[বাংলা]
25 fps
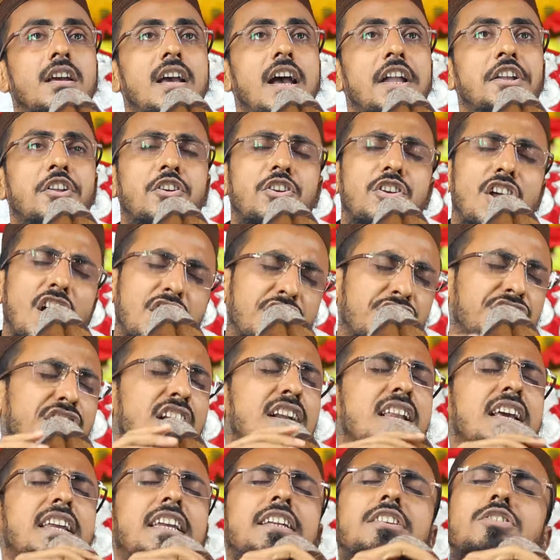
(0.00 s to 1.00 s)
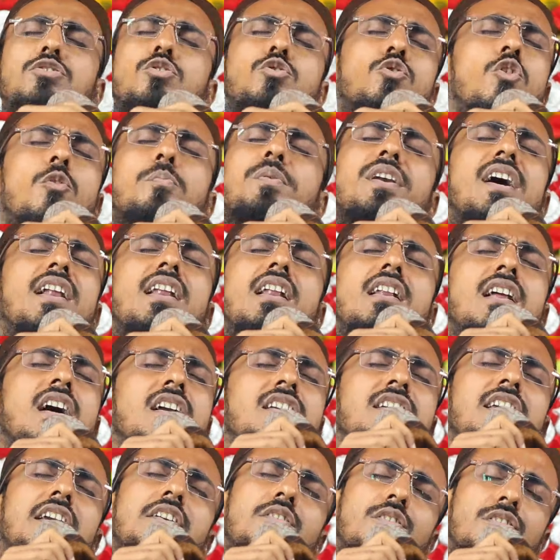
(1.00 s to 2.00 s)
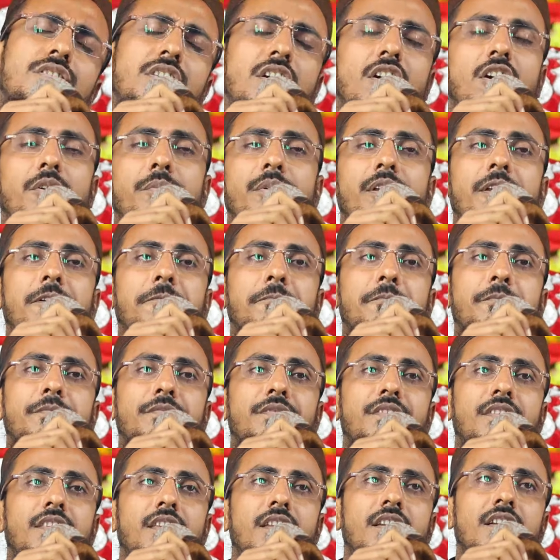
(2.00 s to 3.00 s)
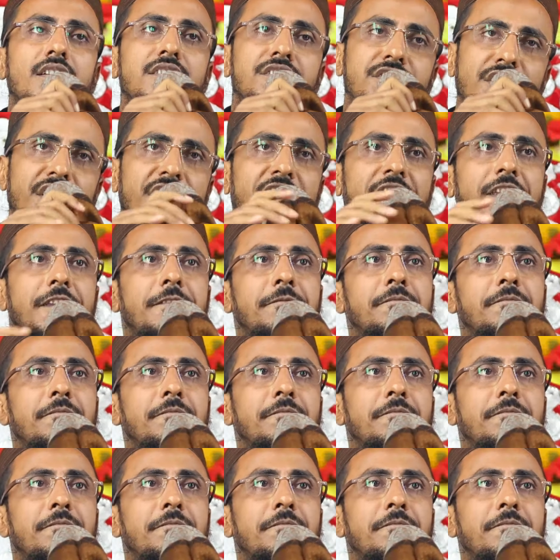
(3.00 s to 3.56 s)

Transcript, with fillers: এই জন্য নকশাটা কিন্তু নবী আনা নাকশাই হতে হবে জি